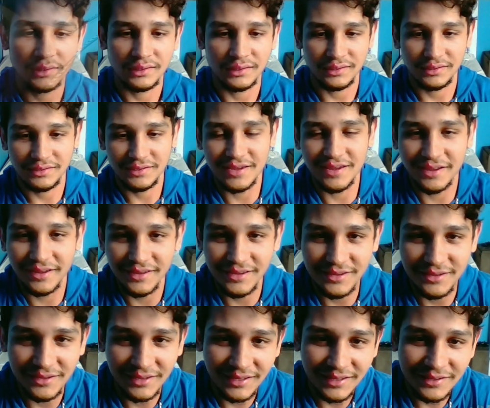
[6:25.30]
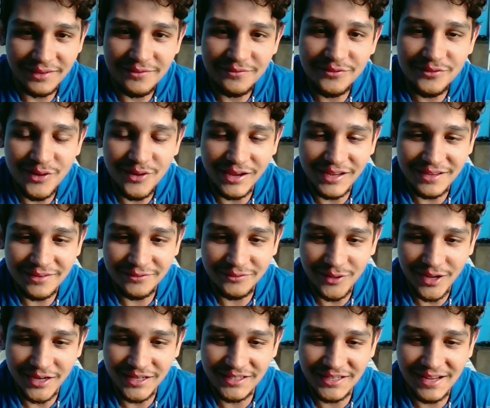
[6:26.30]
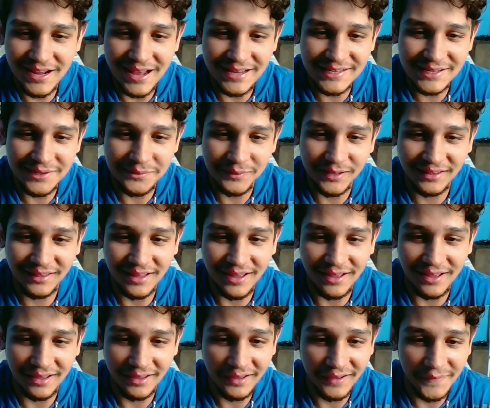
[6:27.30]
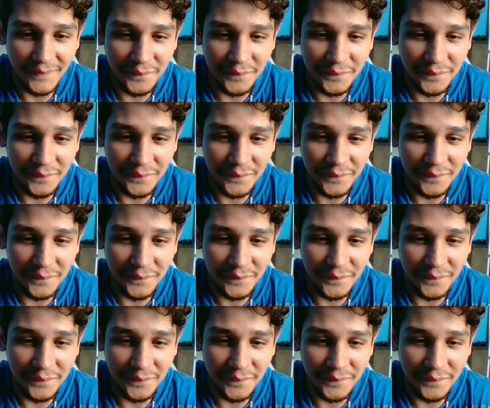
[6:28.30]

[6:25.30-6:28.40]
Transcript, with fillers: E aí? Viu a, viu a desgraça como é que tá?